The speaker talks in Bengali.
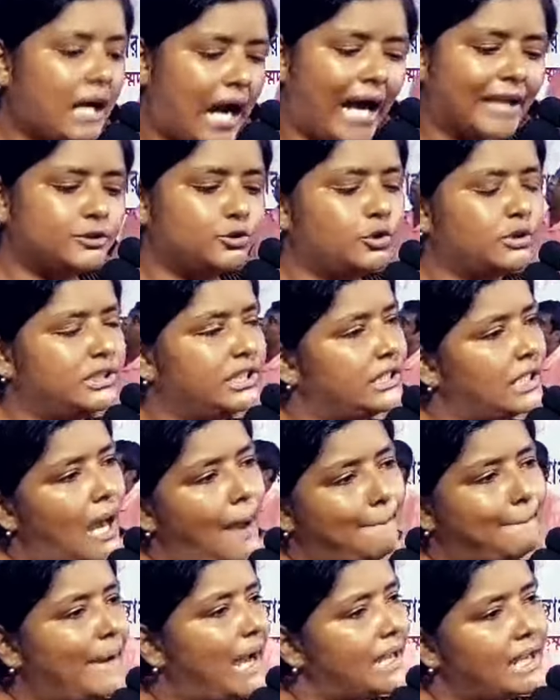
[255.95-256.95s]
কাজ যদি
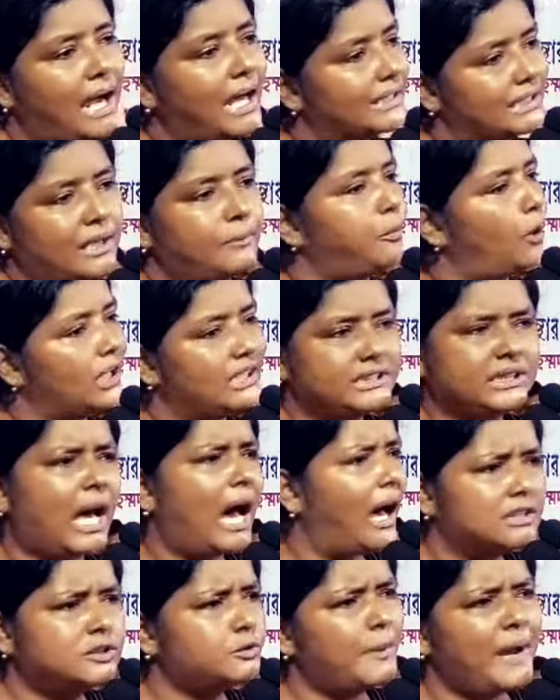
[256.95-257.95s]
না পাই হাতে পয়সা
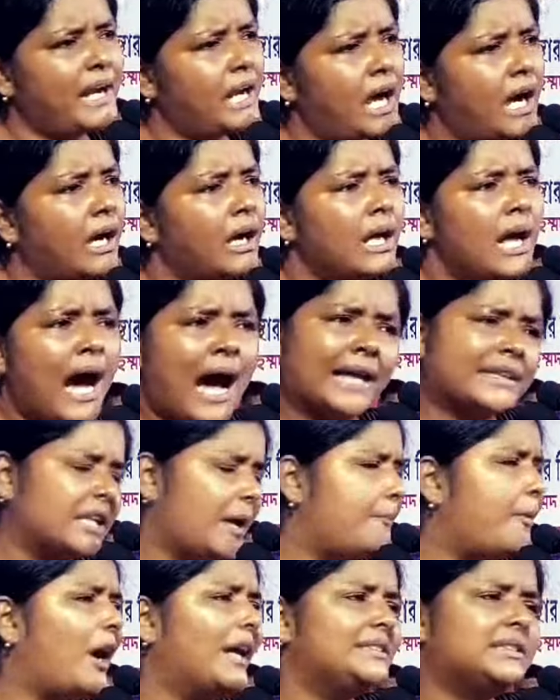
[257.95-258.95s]
আসবে না
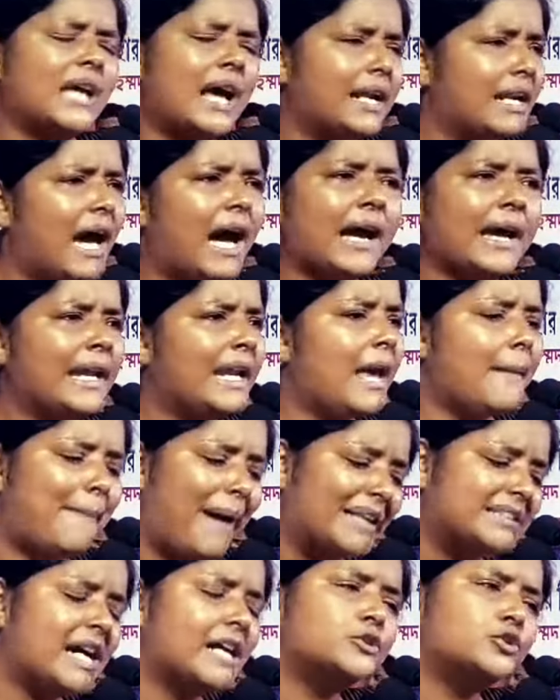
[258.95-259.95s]
হাতে পয়সা না এলে
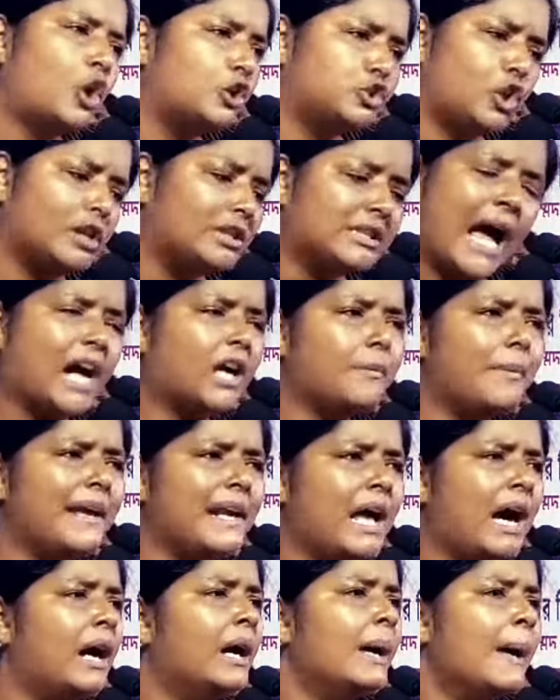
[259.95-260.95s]
বাজার সচল
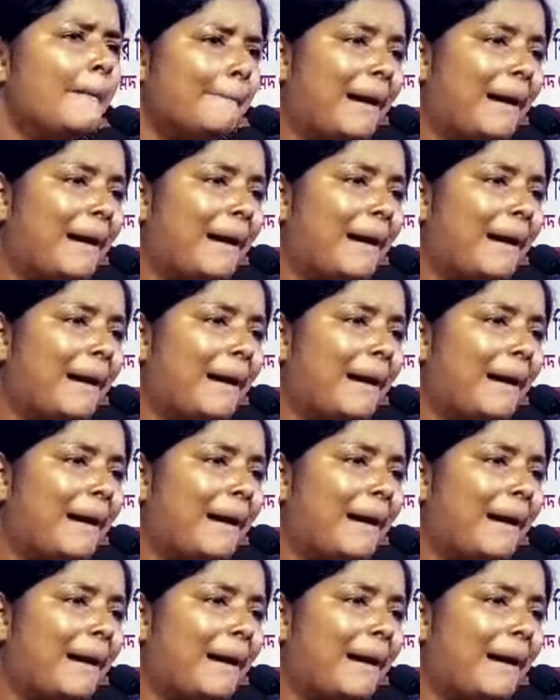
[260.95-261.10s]
থাকবে না